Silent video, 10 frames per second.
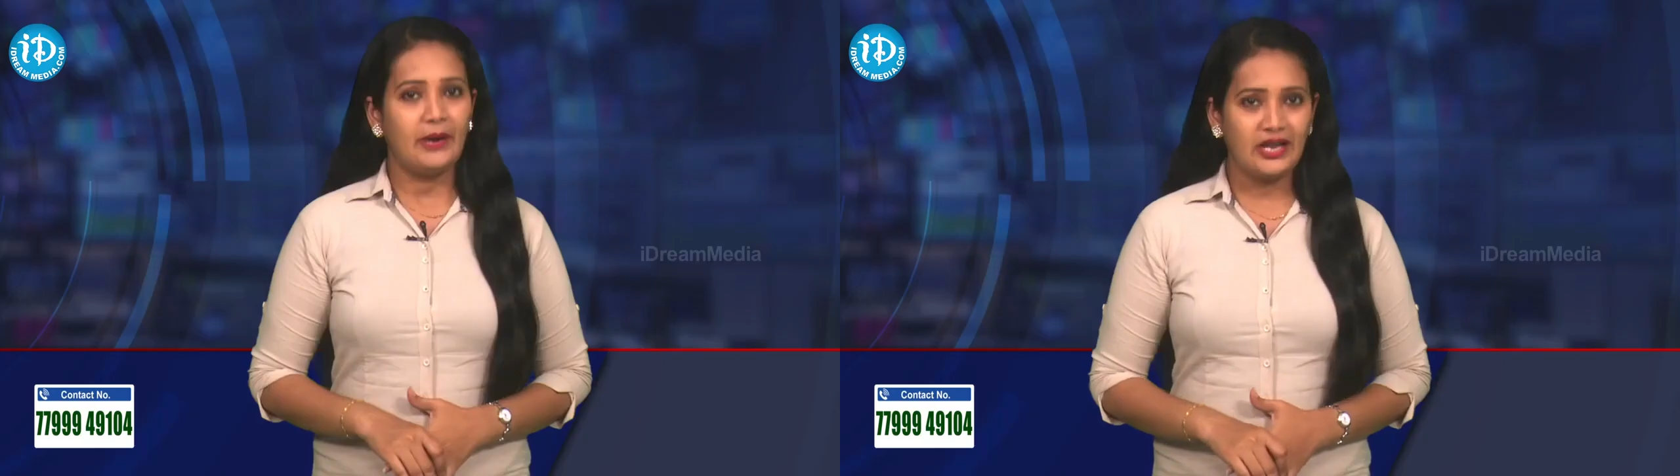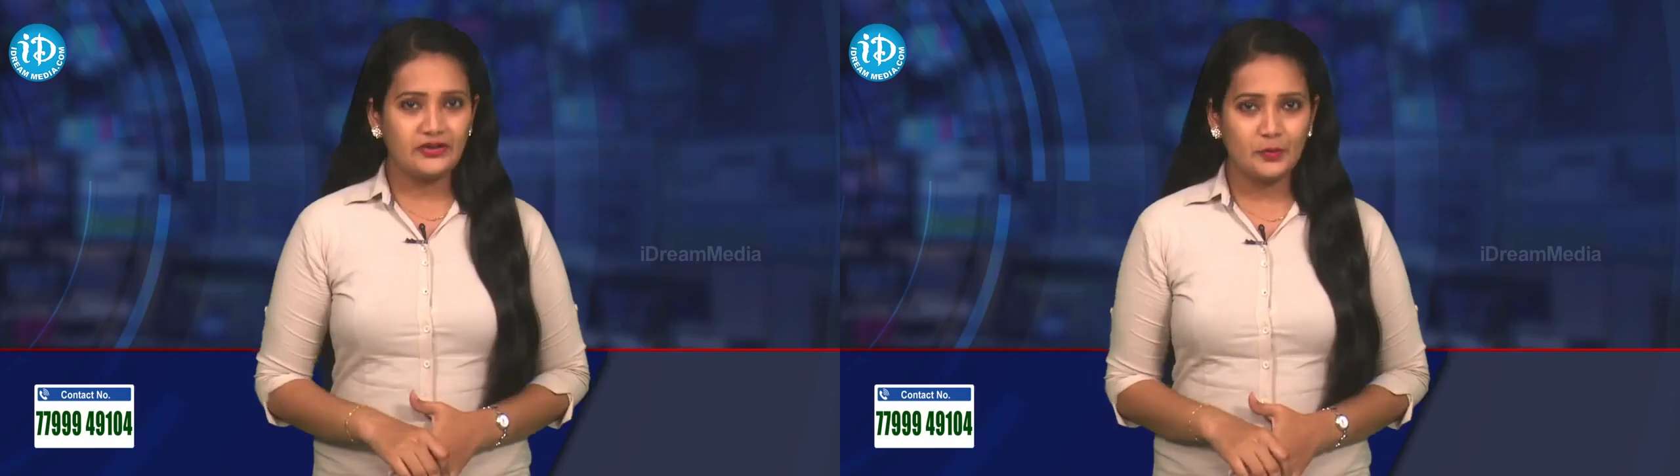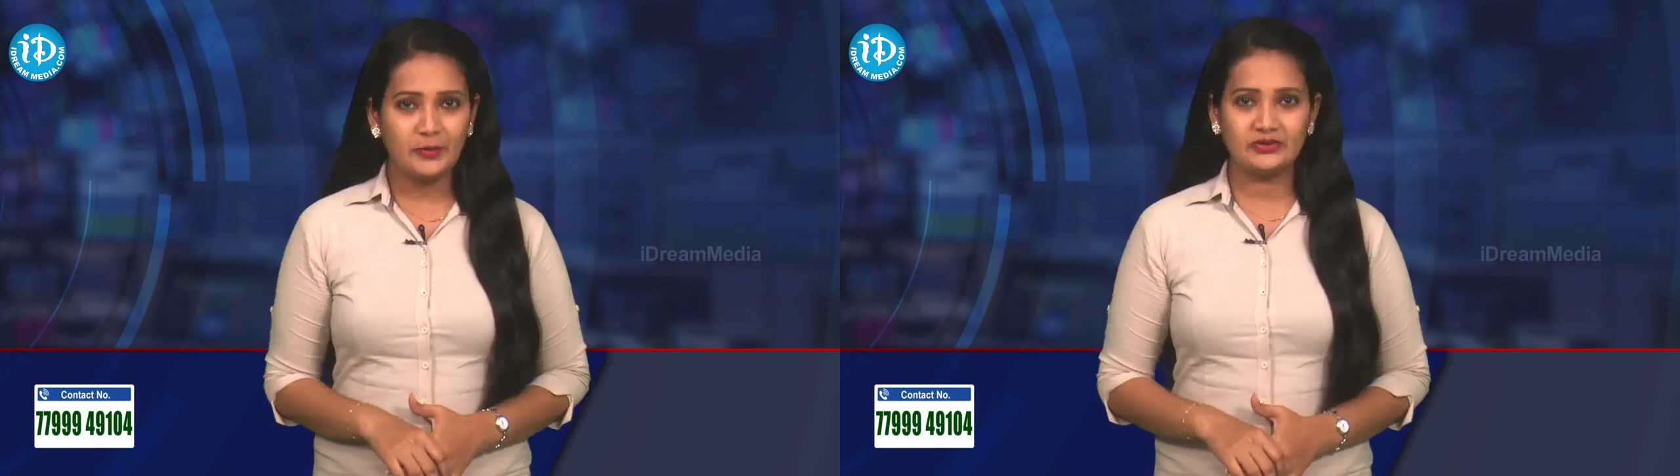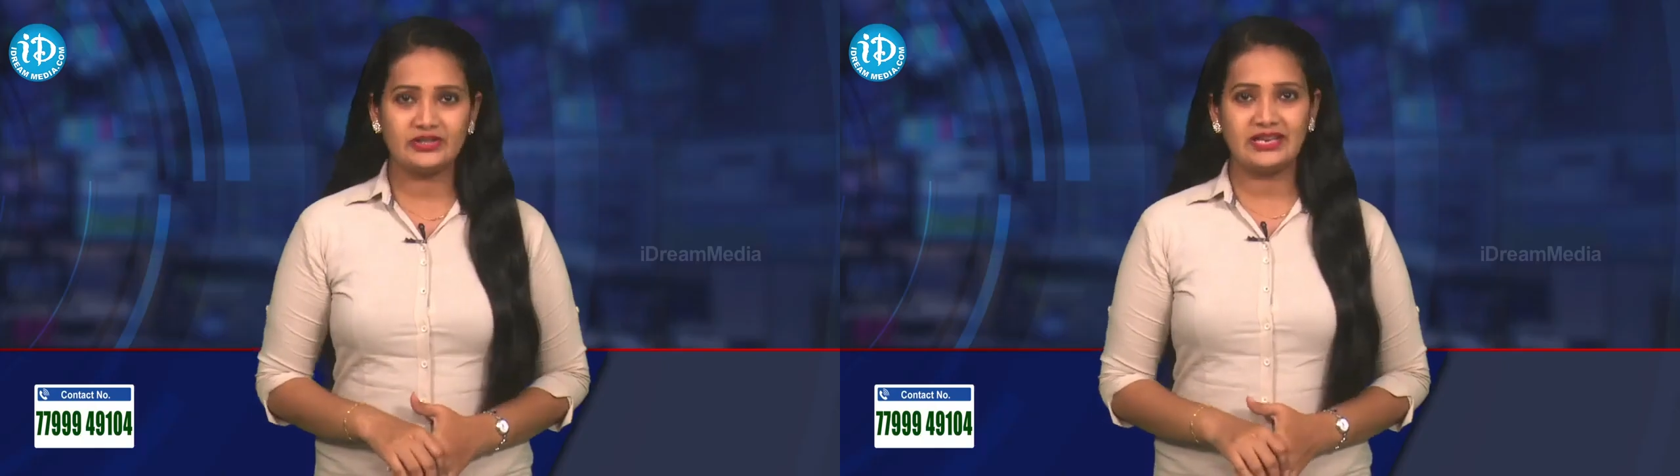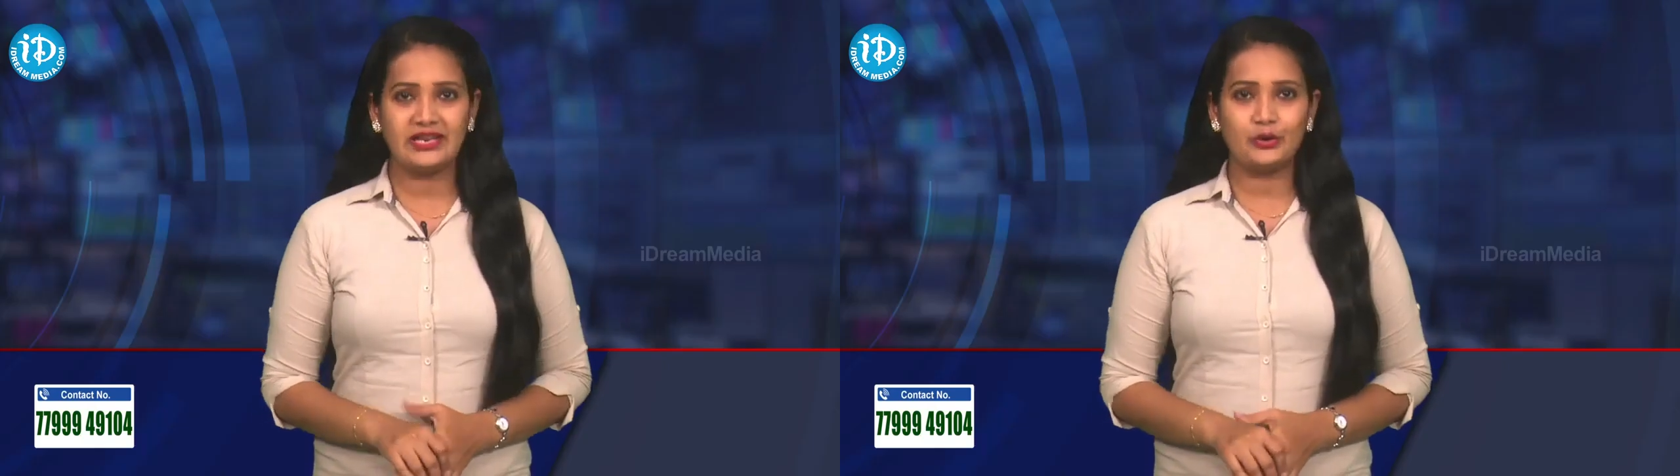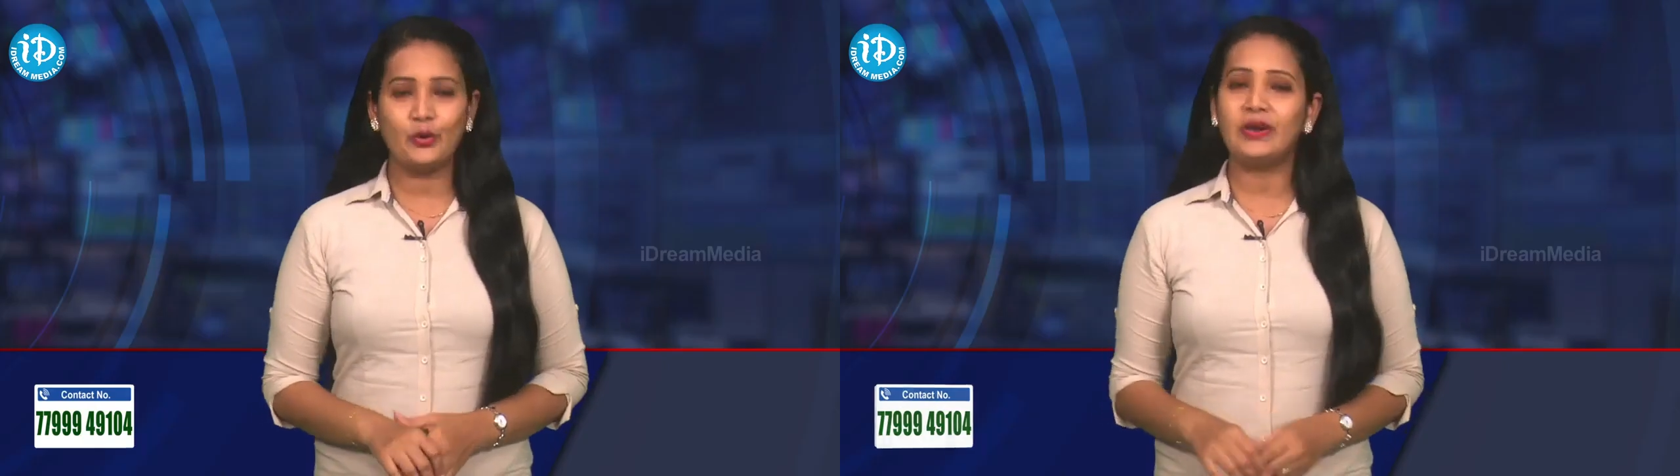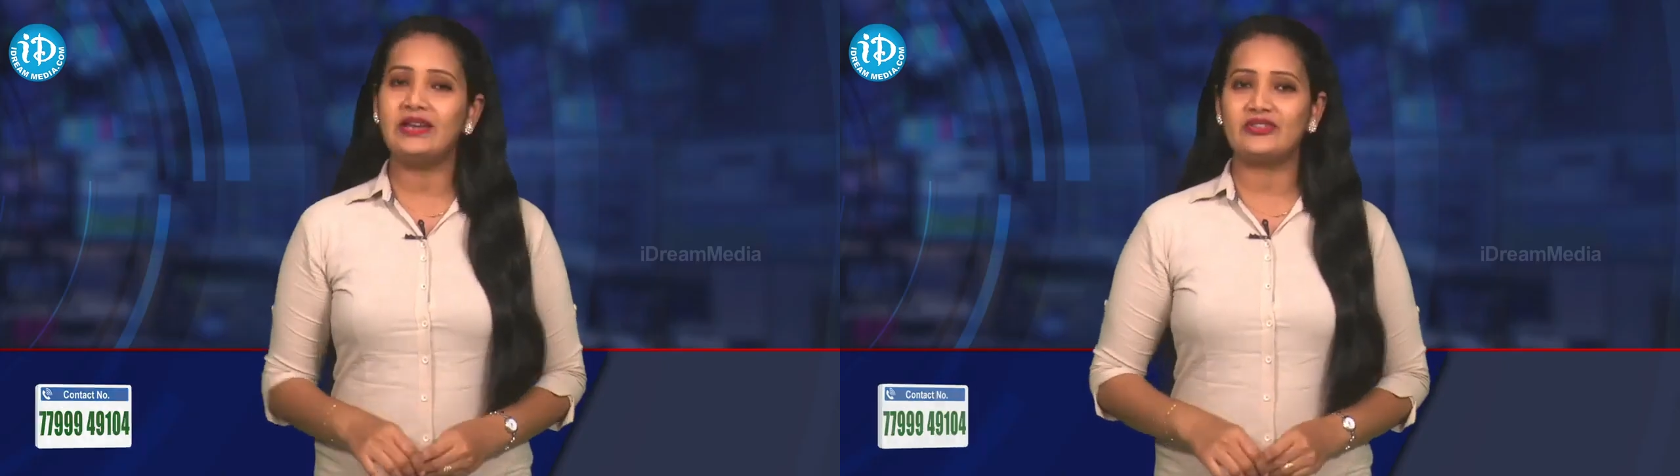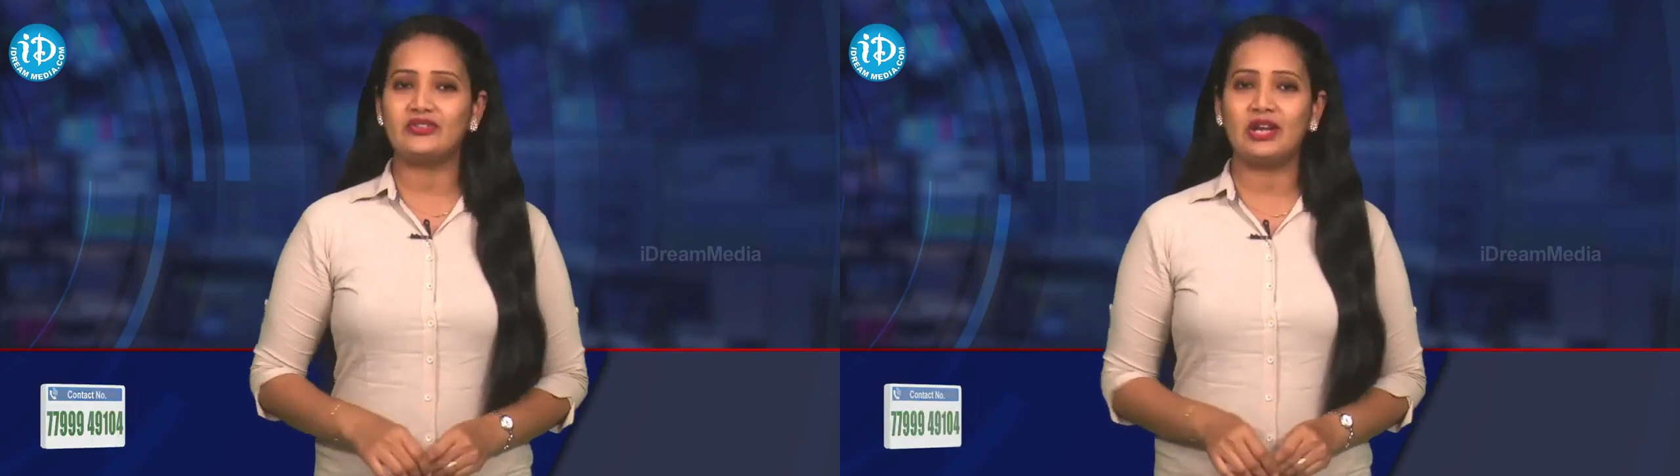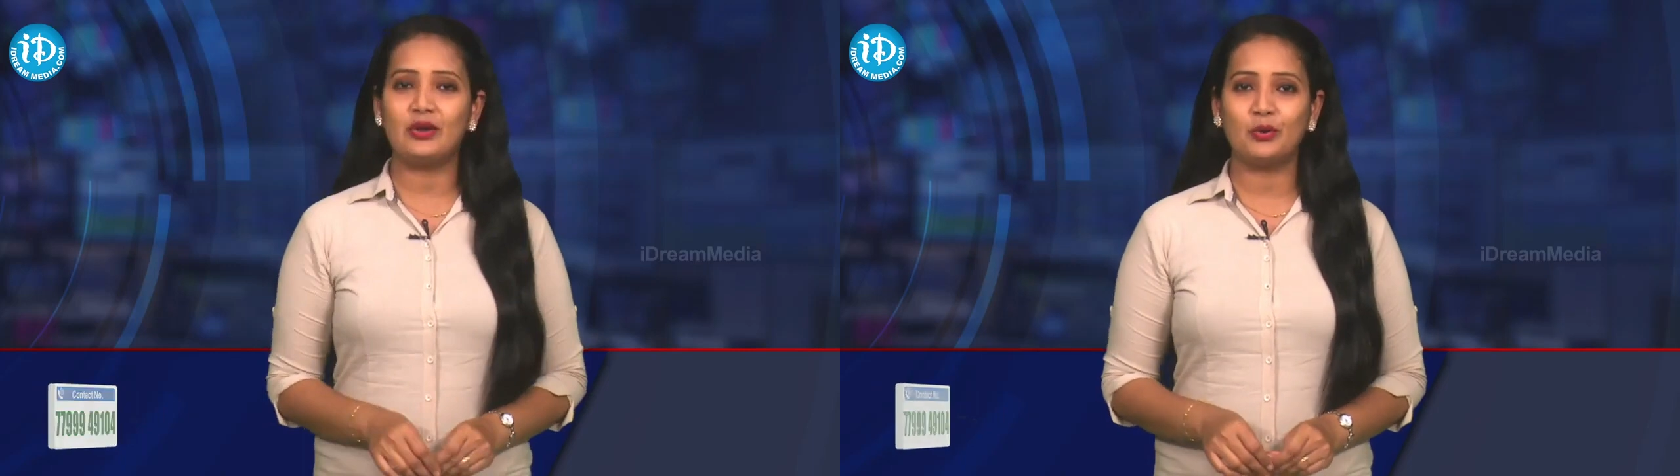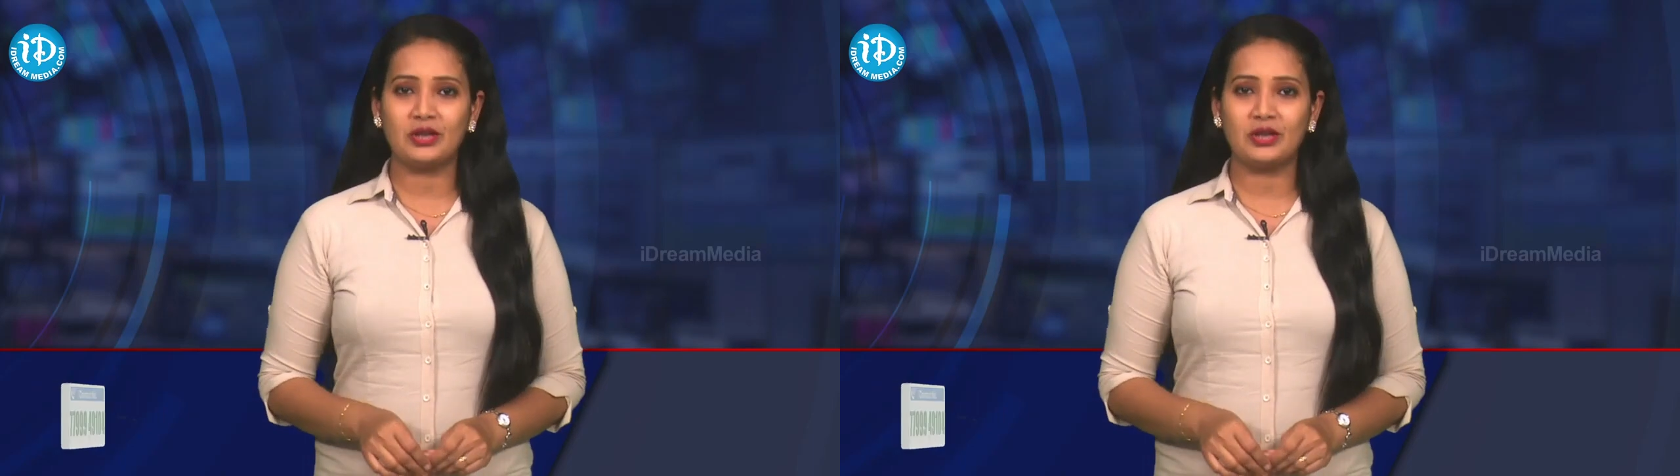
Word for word: పెళ్లి చిత్రంతో ఇండస్ట్రీలో